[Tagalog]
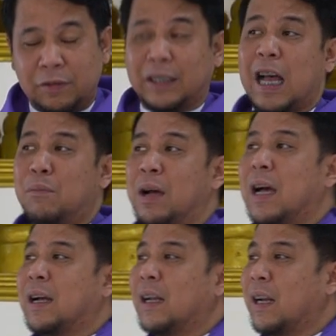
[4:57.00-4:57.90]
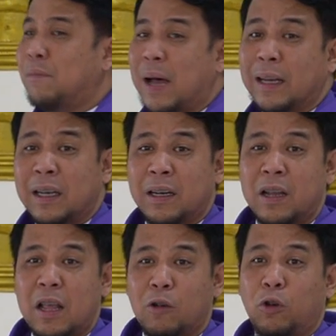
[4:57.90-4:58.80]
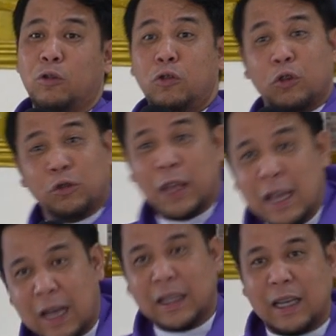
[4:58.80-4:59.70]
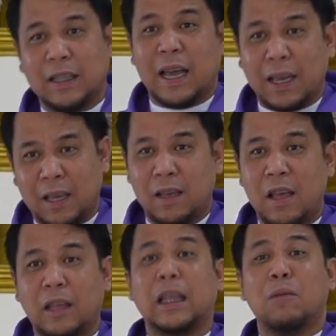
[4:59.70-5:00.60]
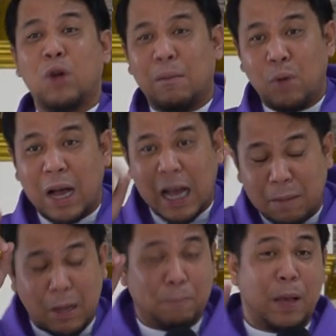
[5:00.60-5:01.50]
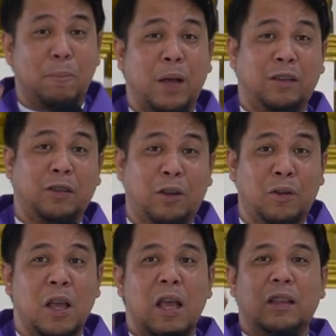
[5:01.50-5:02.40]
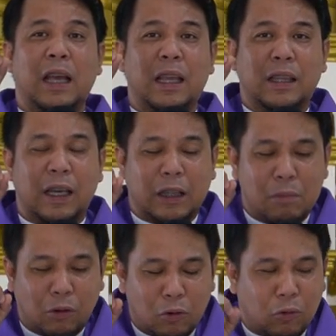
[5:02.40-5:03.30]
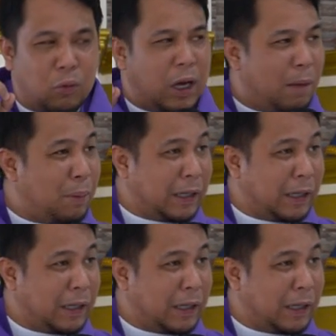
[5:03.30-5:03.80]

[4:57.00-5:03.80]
Si mga agraraman, Good news king ka dayjay. Di mo amo nga nagpaypayso. Dayjay ti makunkuna nga